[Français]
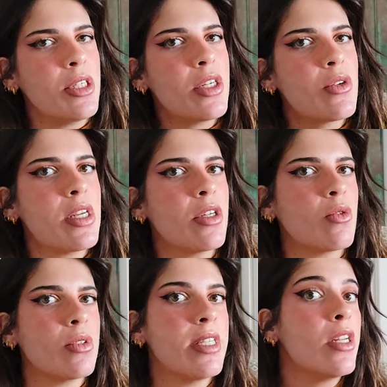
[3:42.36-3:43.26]
peut-être que ça ne
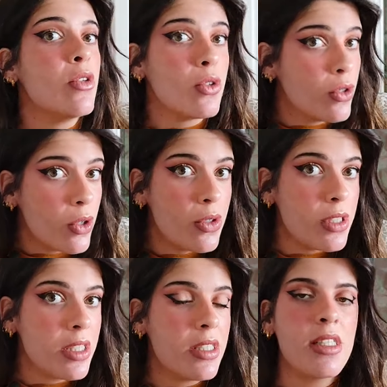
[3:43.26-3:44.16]
concerne que le
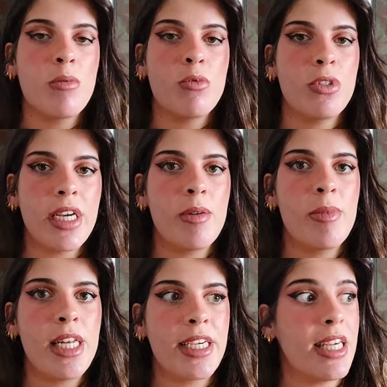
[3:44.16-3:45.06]
site d'Abouchir
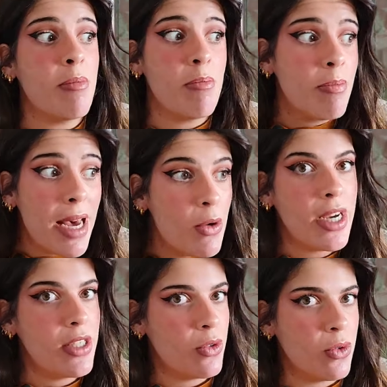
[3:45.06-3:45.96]
el-Melek et pas le
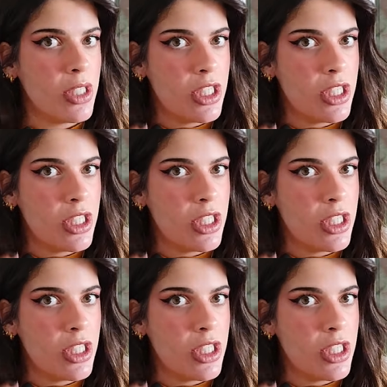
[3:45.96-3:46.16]
reste de